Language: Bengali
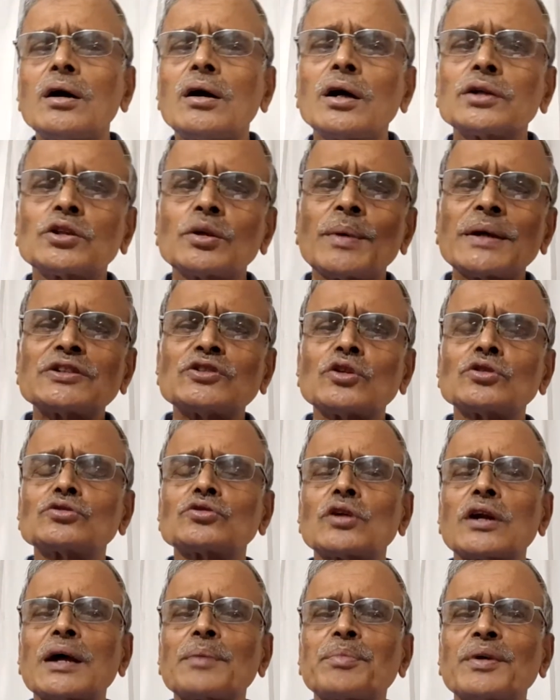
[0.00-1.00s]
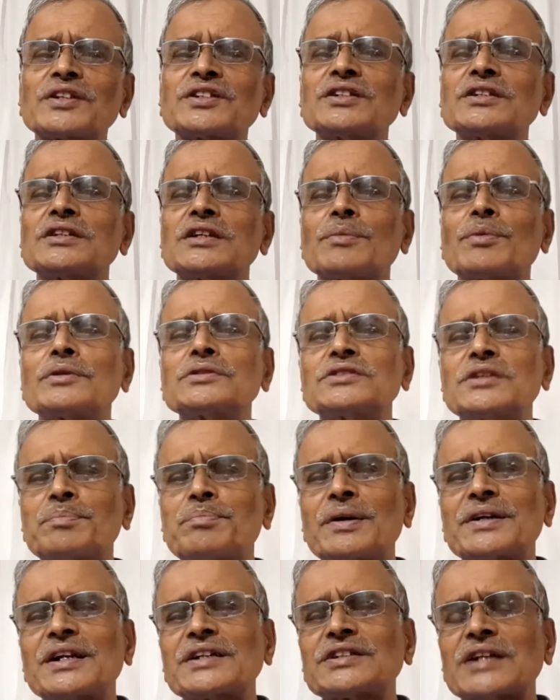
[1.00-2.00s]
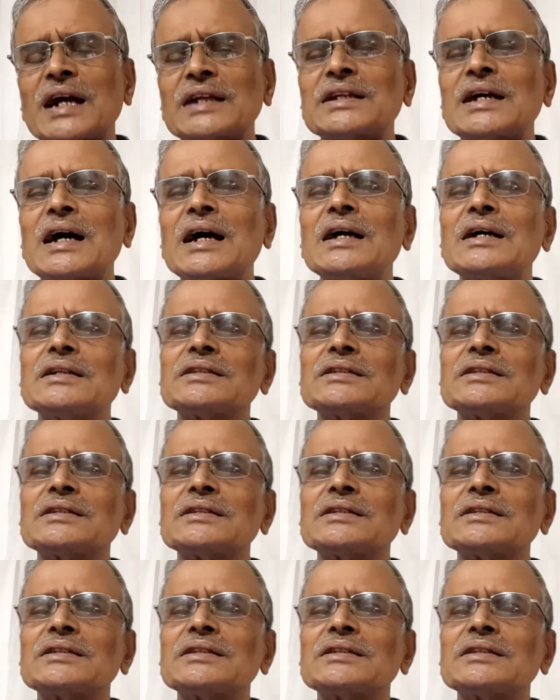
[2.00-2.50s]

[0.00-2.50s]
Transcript: অথবা যন্ত্রণা বেশি এবং জিব্বাটা সাদা